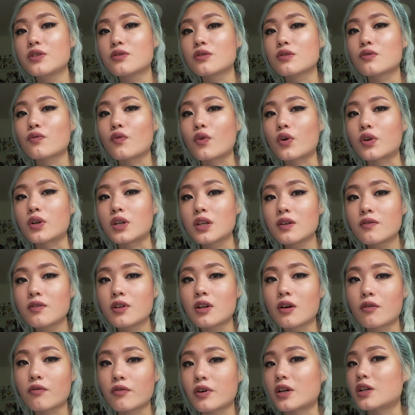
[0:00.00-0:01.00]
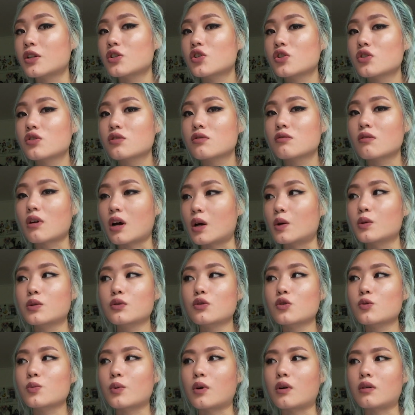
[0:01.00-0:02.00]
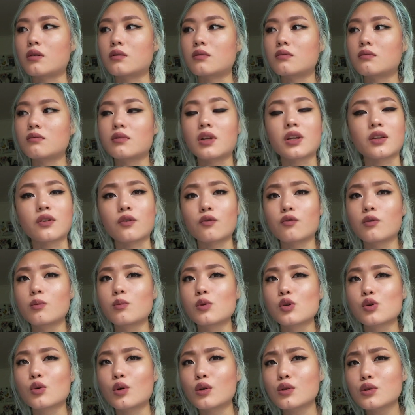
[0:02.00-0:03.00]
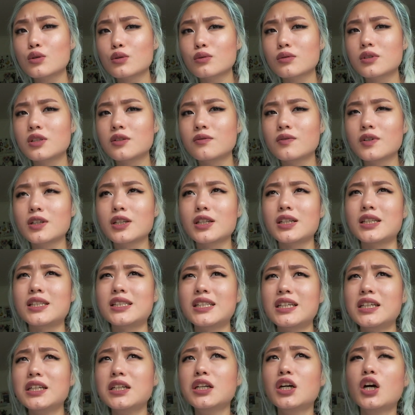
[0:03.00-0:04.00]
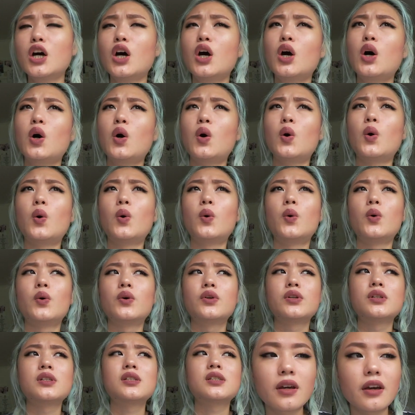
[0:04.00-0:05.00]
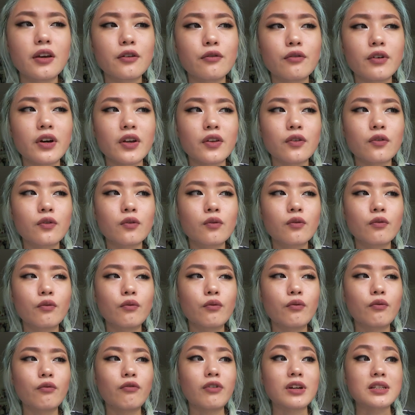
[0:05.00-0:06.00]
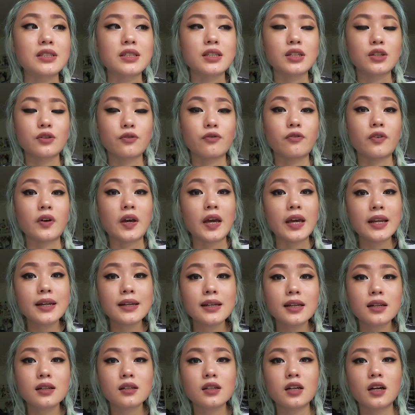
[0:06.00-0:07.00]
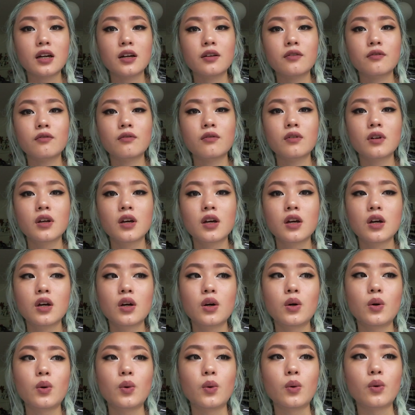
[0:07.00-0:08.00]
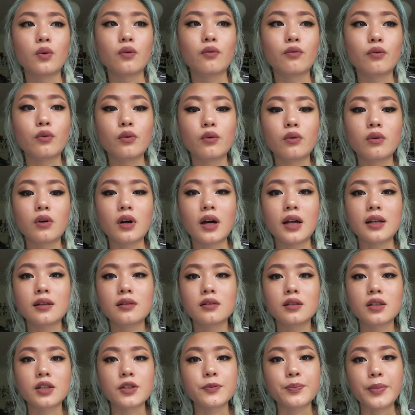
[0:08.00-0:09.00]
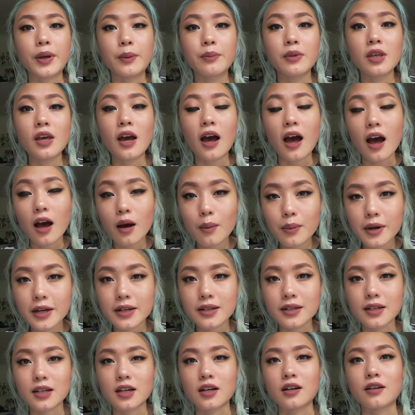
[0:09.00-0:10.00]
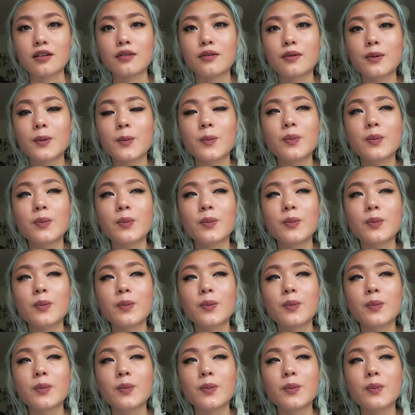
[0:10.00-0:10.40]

dieses Wort nie wieder falsch ausgesprochen. Das ist für mich konstruktive Kritik und etwas, was ich verändern kann und woran ich bei mir arbeiten kann.